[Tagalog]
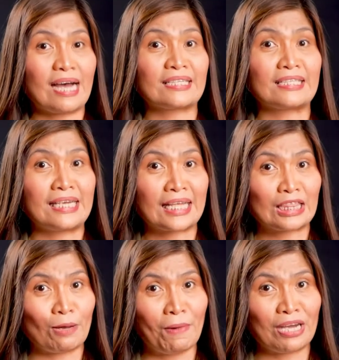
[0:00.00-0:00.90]
ang sinet
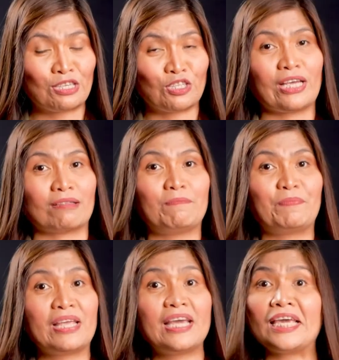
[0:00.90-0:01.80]
na budget,
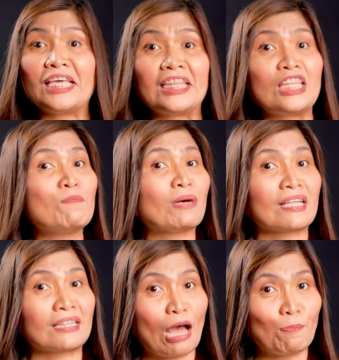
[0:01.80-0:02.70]
hindi
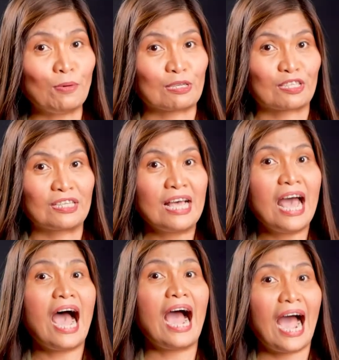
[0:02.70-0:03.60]
matatapos
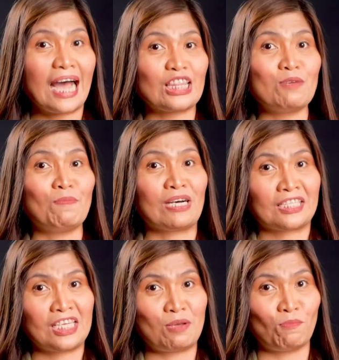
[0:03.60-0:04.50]
ang ating mga
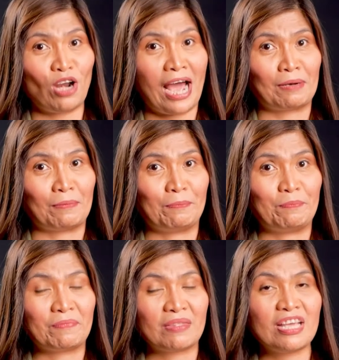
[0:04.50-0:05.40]
sinimulan.
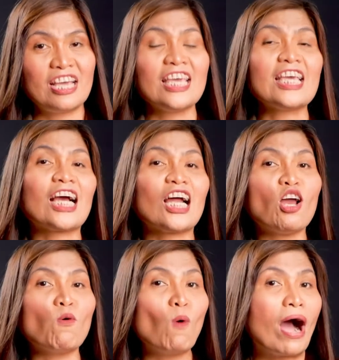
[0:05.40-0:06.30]

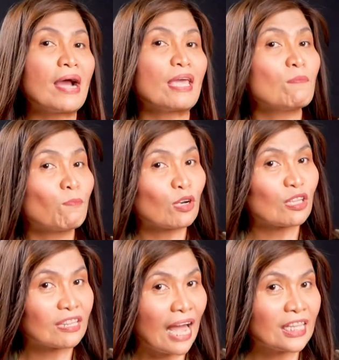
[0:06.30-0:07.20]
Ikalawang
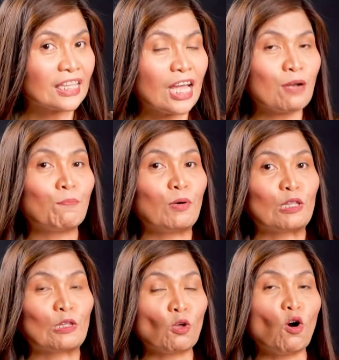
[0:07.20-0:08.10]
importanteng
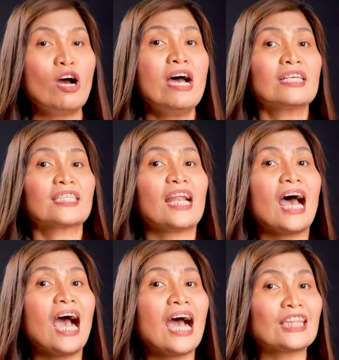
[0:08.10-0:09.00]
punto sa
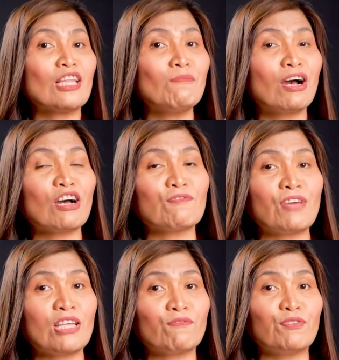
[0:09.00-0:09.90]
lahat ng mga
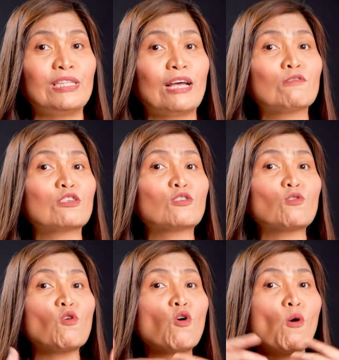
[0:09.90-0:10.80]
ka-faithful na
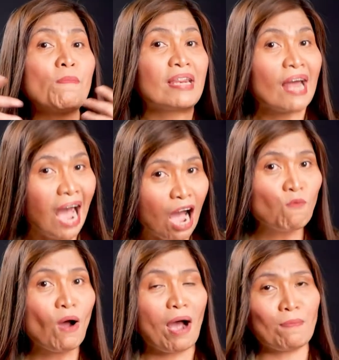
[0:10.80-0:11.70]
gustong
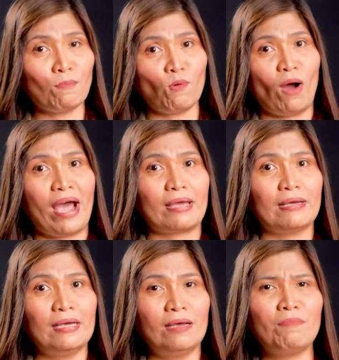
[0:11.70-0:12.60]
guminhawa ang buhay
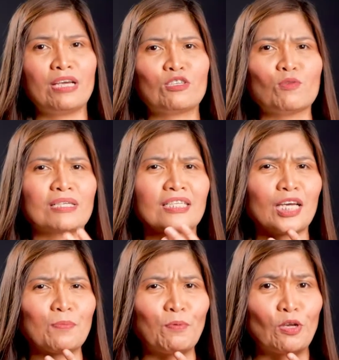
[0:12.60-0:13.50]
Medyo
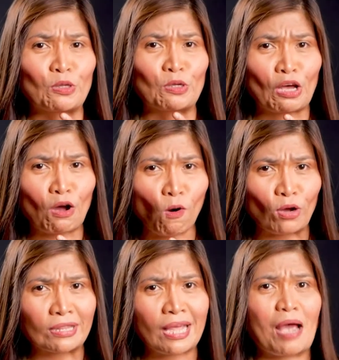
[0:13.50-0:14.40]
masakit po ito ng
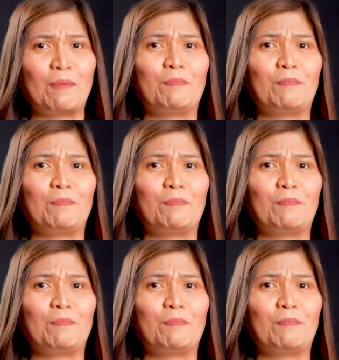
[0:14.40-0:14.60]
konti.